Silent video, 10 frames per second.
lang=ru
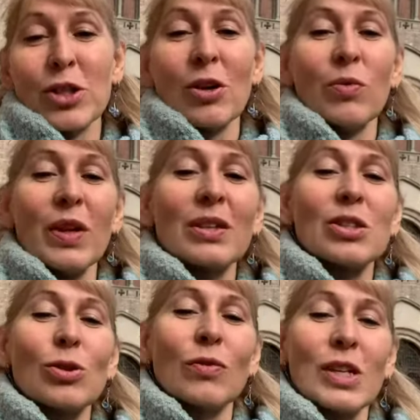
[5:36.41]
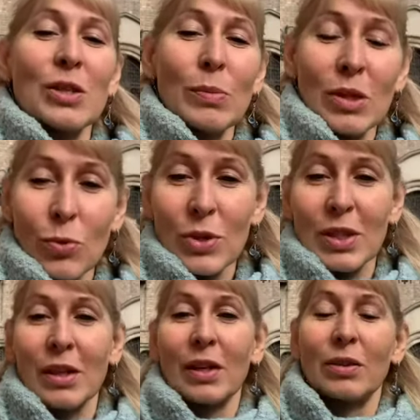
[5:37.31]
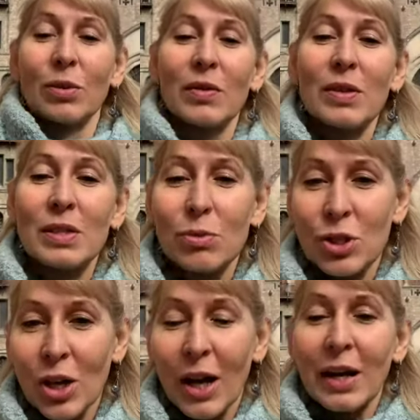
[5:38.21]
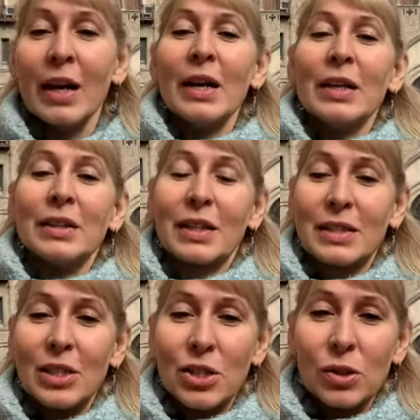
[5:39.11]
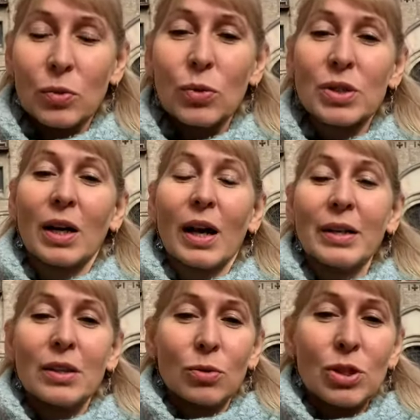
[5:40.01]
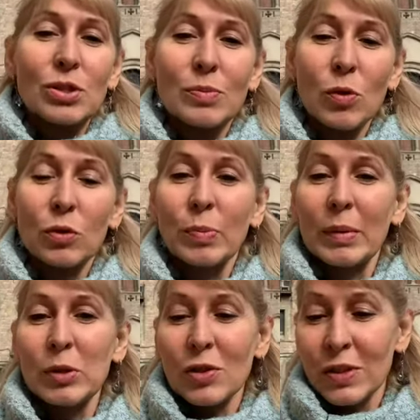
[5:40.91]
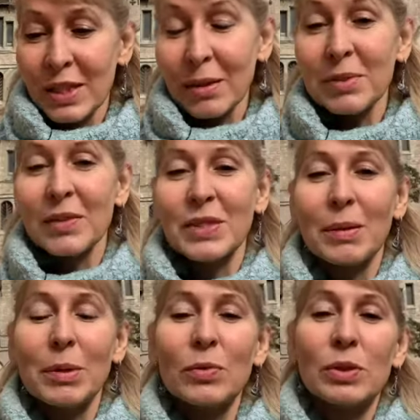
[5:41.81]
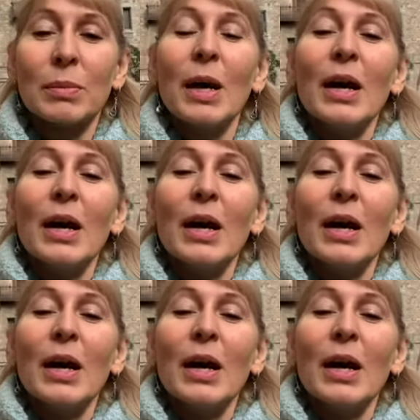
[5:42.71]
Я уверена, что ваши методики, которые вы изучали на различных курсах, они точно смогут помочь всем-всем-всем людям.